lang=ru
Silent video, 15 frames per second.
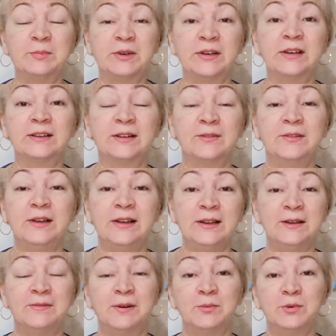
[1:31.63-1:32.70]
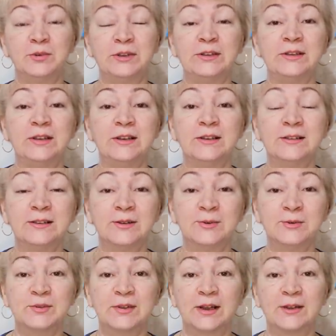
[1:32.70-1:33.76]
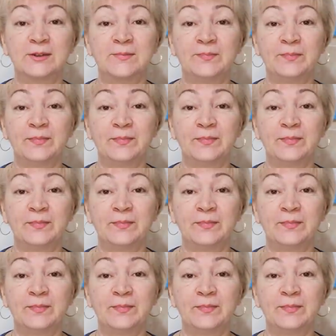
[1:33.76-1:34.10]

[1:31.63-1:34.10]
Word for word: приготовления вам будет интересно узнать.